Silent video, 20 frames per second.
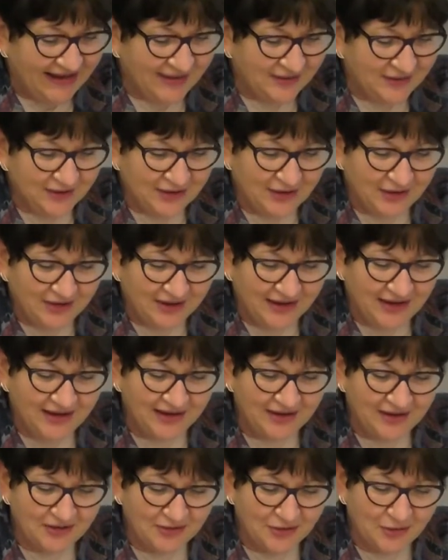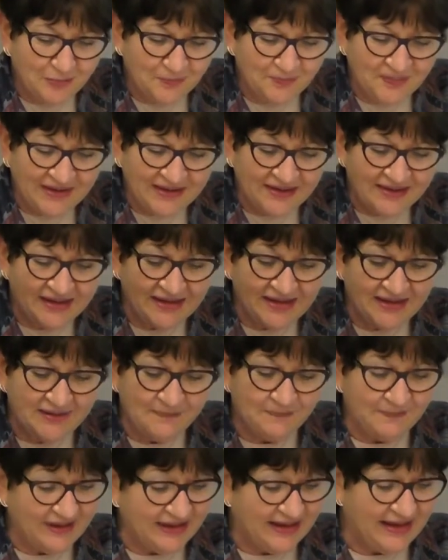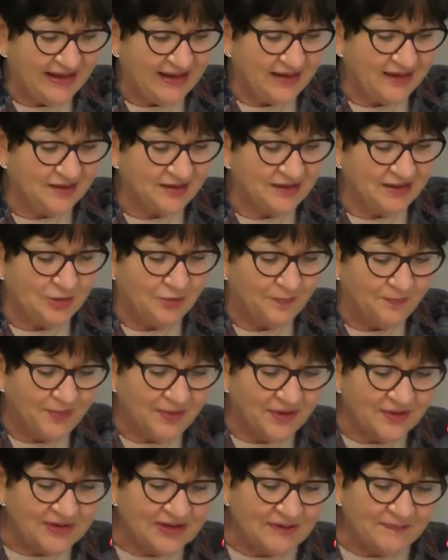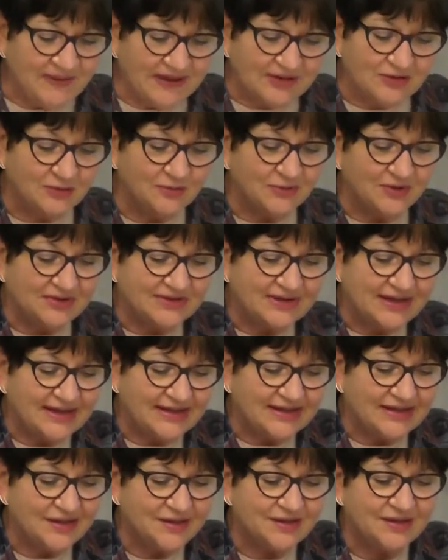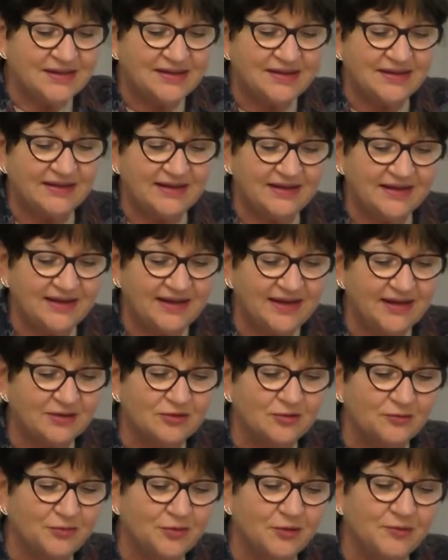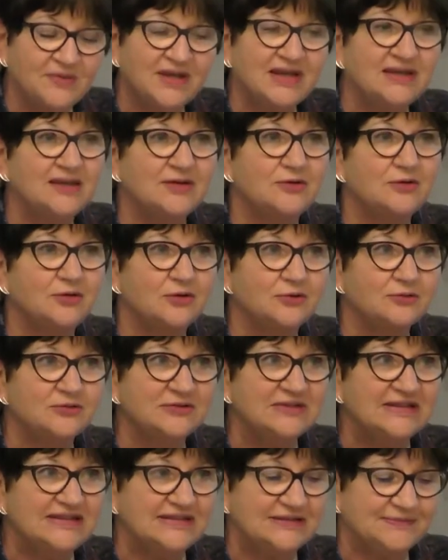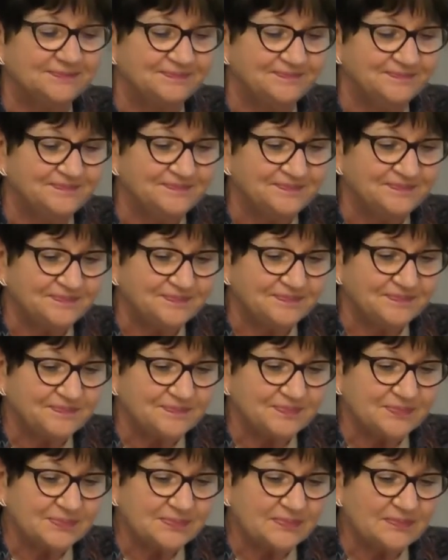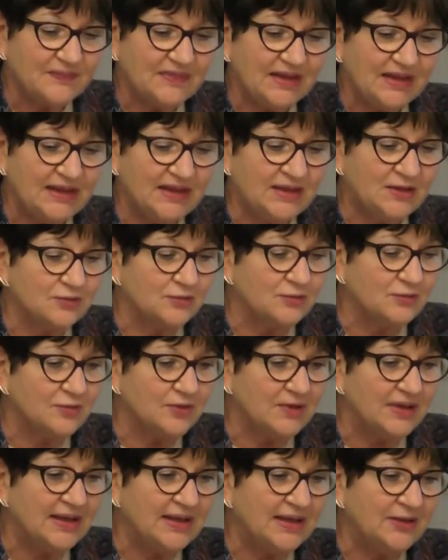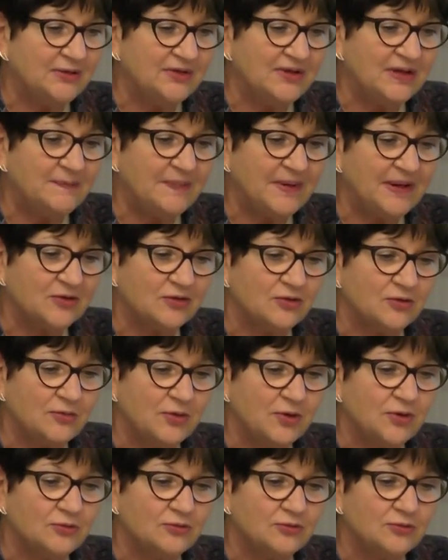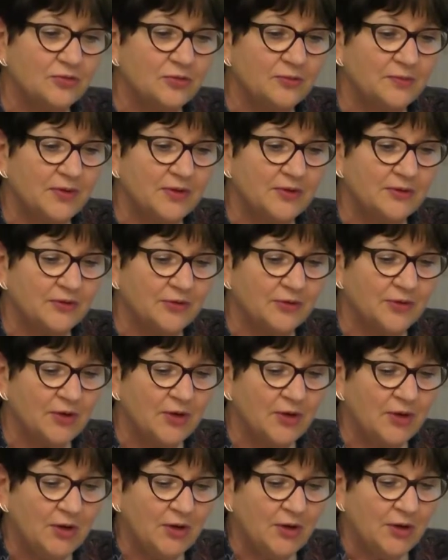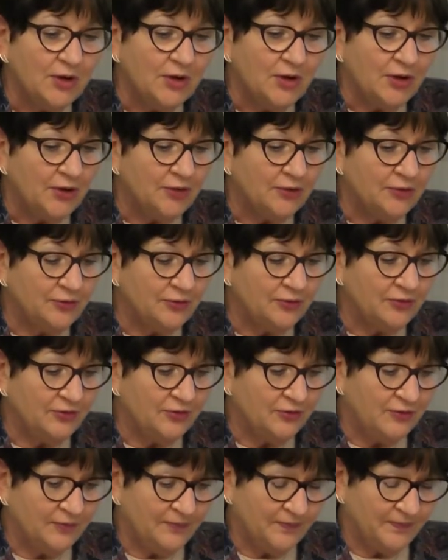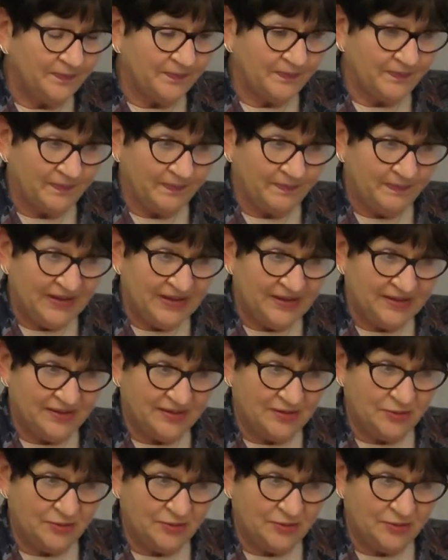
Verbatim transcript: Alors, le PDIPR, c'est le plan départemental des itinéraires de promenade et de randonnée. Et donc là, le département nous demande de